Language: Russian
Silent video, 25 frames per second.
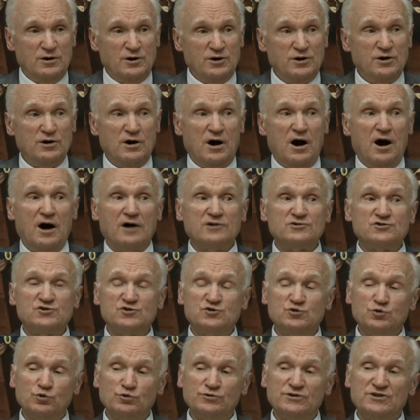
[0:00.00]
И
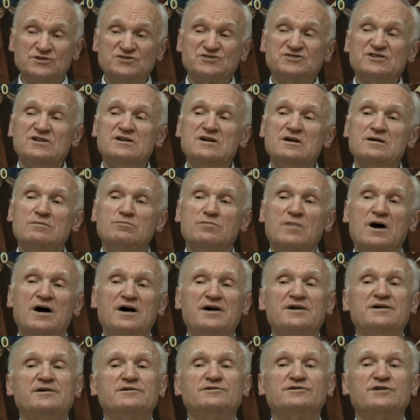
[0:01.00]
отсюда,
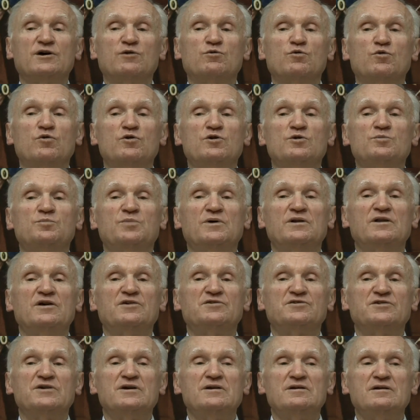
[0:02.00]
занимая такое
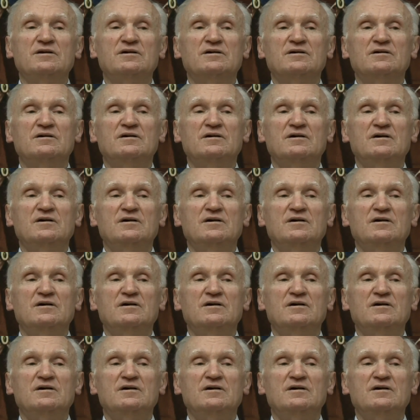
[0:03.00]
положение –